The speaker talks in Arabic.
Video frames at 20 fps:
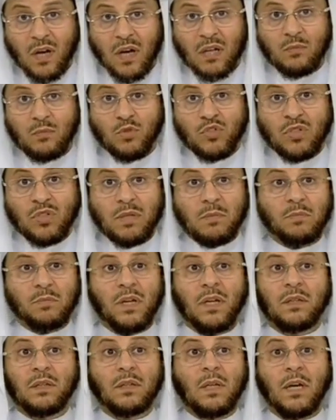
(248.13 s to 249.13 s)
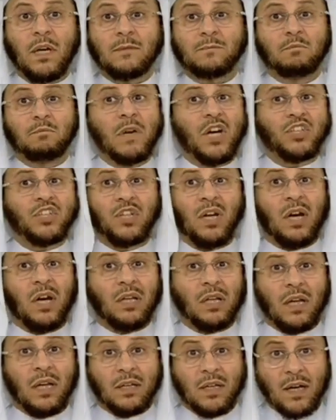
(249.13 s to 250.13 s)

المسلم بان ما شاء الله